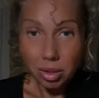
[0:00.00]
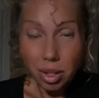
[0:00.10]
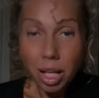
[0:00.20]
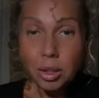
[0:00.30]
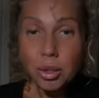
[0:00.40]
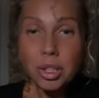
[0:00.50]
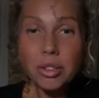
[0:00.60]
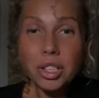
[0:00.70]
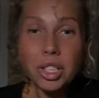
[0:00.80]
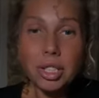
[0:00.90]
А кто из
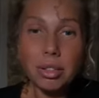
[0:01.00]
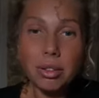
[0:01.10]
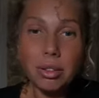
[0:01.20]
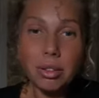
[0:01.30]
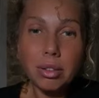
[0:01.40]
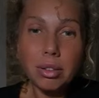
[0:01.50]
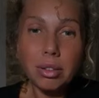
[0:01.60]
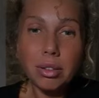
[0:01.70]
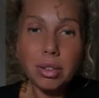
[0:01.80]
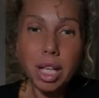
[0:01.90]
вас жил?
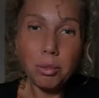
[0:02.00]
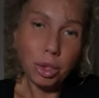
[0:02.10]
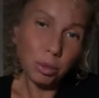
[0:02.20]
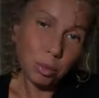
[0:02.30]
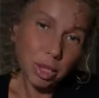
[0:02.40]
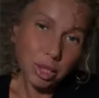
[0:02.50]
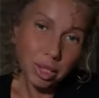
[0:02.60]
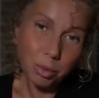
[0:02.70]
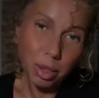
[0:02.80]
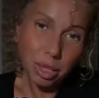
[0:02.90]
А почему боитесь
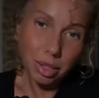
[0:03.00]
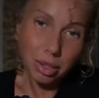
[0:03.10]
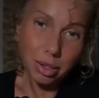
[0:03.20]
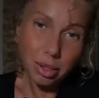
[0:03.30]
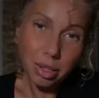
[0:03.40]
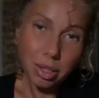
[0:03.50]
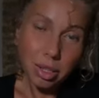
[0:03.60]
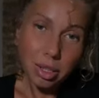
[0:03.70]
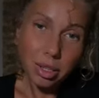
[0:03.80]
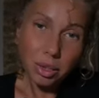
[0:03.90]
смерти?
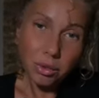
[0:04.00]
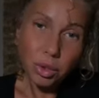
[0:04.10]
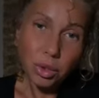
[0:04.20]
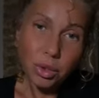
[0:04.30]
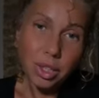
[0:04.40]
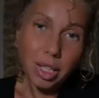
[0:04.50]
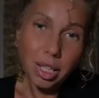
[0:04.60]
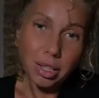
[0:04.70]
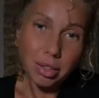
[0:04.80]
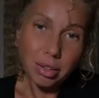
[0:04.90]
Вы ее
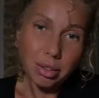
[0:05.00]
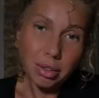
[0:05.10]
знаете.